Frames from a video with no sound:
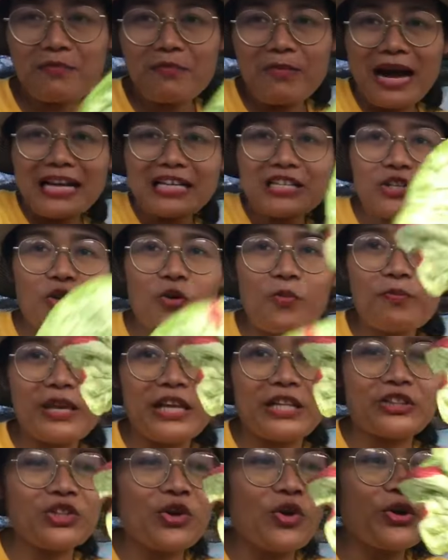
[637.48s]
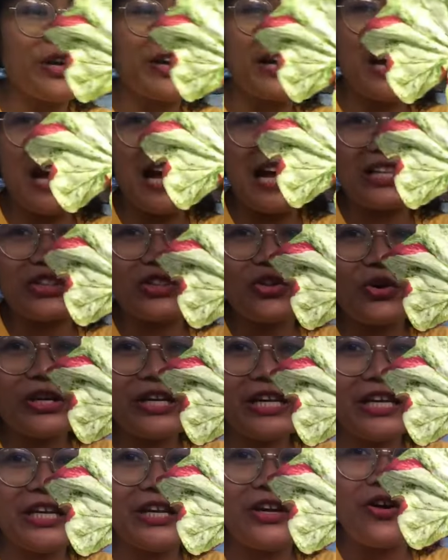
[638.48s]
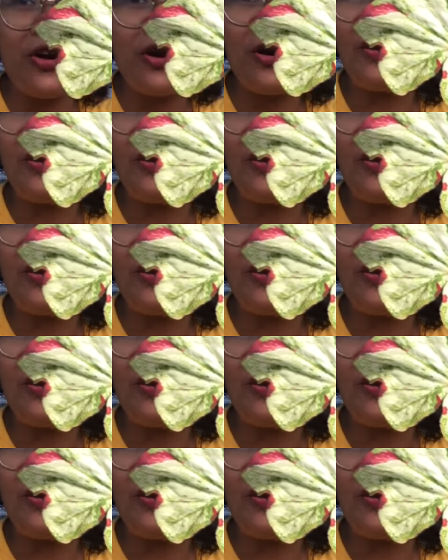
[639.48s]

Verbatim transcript: มาชมอีกต้นนะคะ ต้นนี้เนาะ